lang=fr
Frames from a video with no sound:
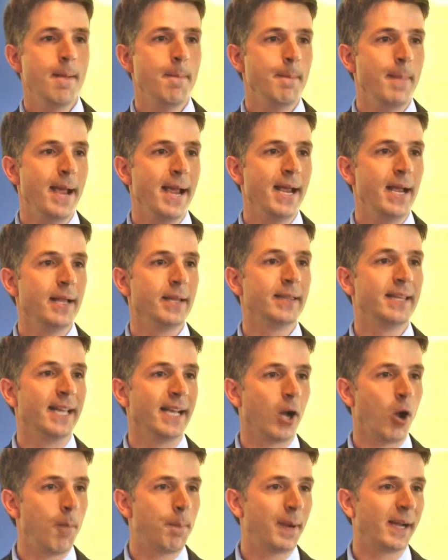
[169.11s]
mais
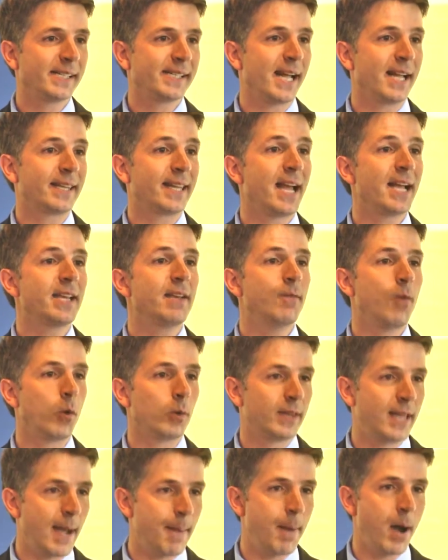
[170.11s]
des représentants qui
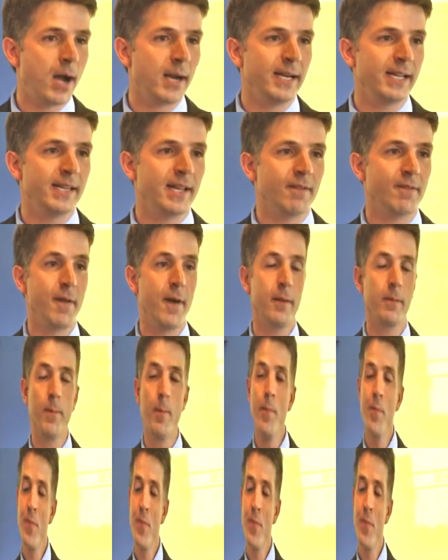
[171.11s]
vont d'abord les défendre.